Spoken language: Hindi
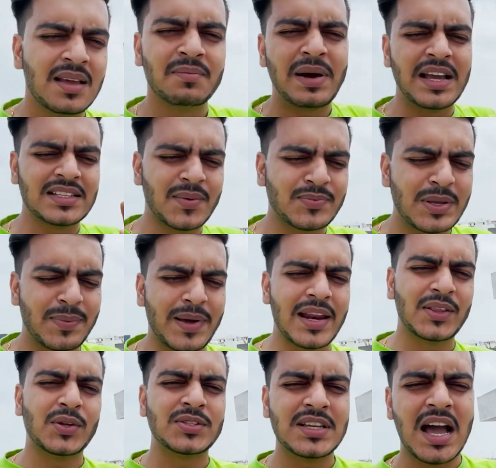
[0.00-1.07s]
भाई सबसे पहले
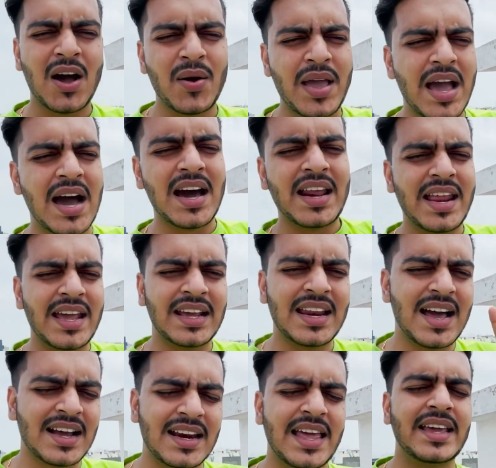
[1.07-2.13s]
तो जाओ यार एक
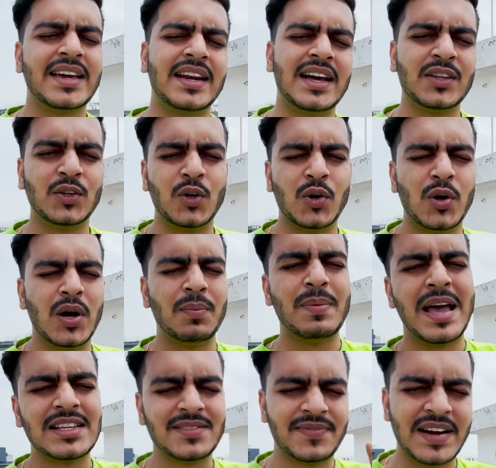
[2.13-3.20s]
लाख लाइक करा दो
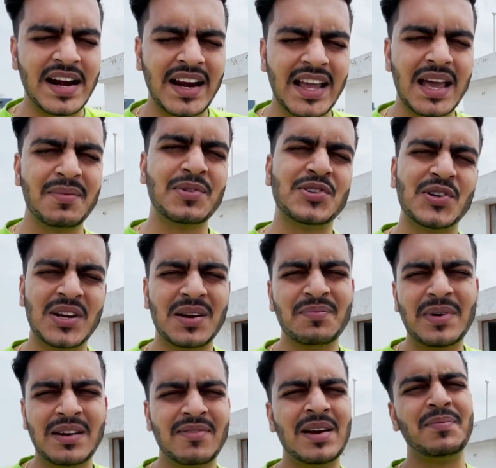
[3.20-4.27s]
बेस्ट फ्रेंड के एपिसोड
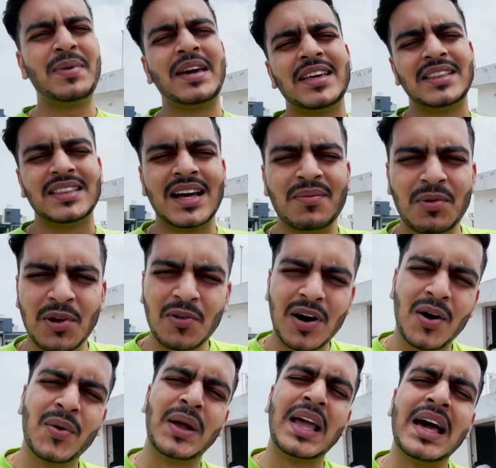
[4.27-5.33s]
नंबर वन पे कितना
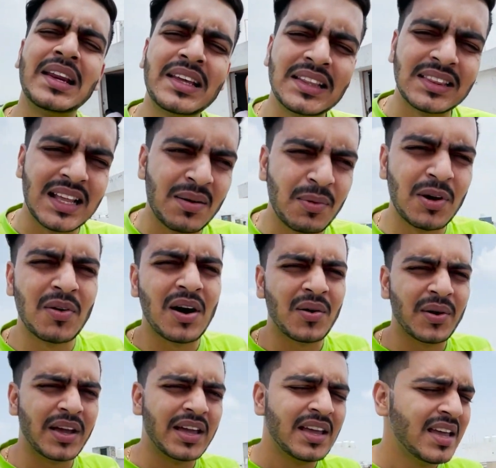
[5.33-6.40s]
बुलवाओगे यार कितना
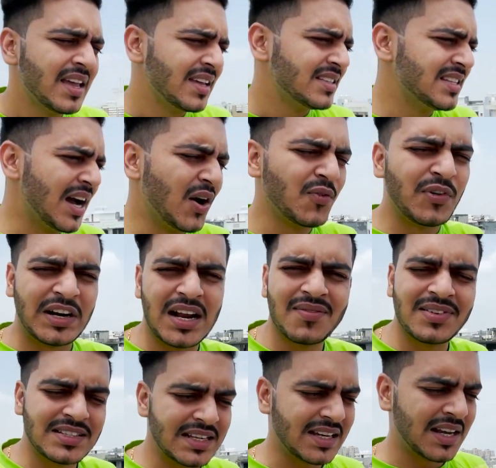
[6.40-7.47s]
बुलवाओगे जाओ
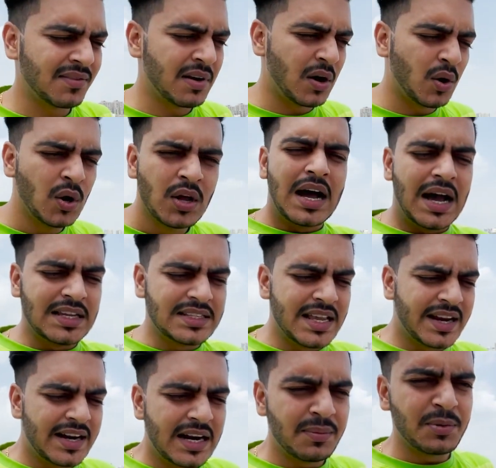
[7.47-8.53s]
फटाफट से करवाओ आज
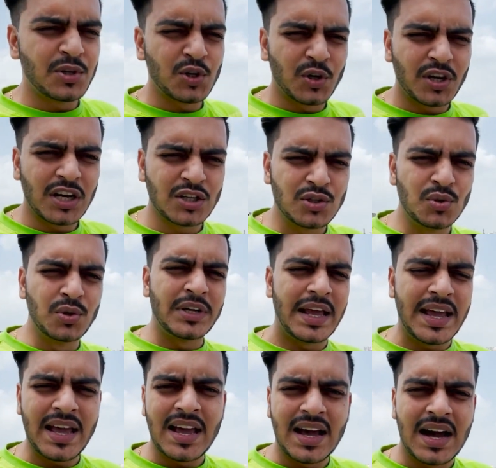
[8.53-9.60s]
सेकंड एपिसोड का शूट
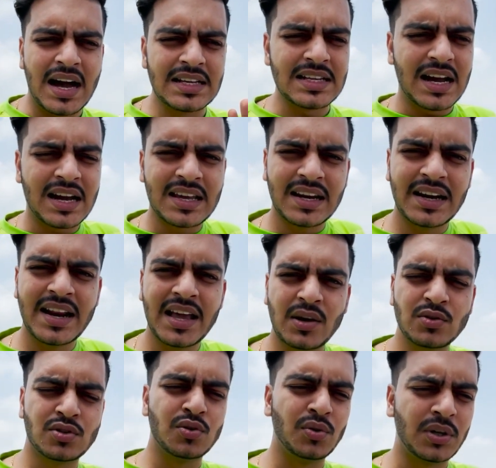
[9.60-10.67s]
है आज आखिरी डे है
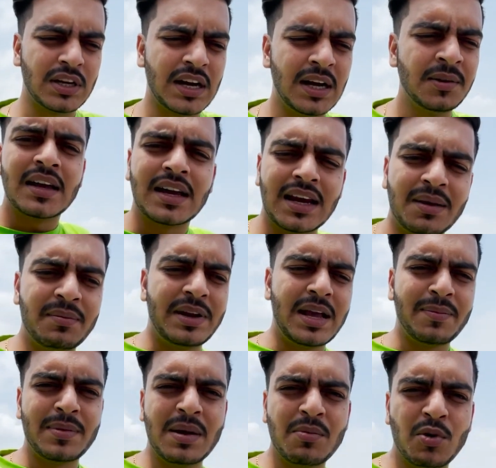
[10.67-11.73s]
उस शूट का कल हमने
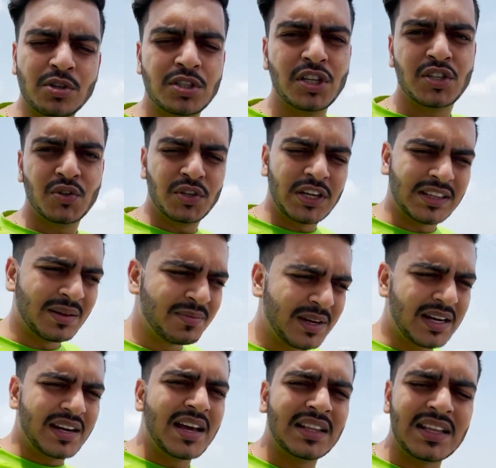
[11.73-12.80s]
अपना मोस्टली शूट खत्म कर
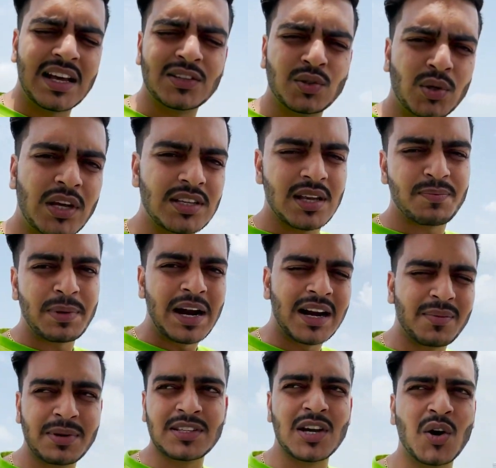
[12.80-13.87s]
लिया था थोड़ा सा पार्ट
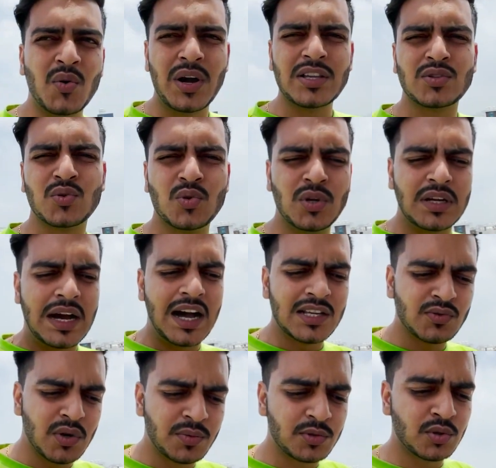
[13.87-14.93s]
बचा हुआ है स्कूल का आज
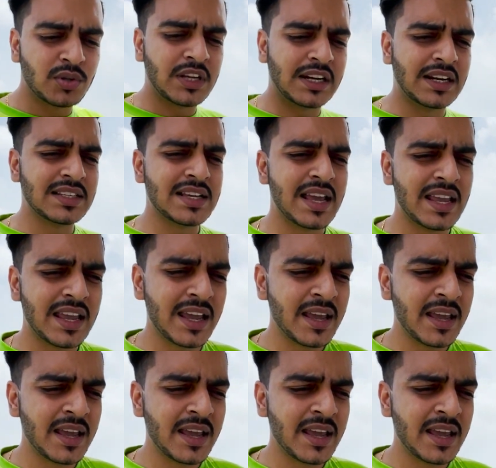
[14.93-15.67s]
वो हम शूट करने जाएंगे